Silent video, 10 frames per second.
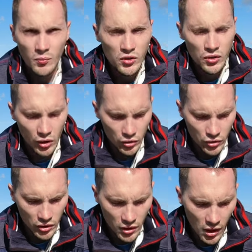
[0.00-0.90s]
wir müssen sie
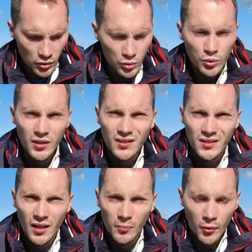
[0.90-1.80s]
registrieren. Alles gut, das
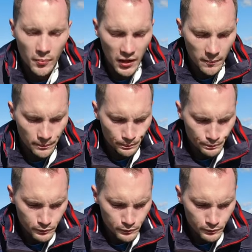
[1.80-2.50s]
ist kein Problem.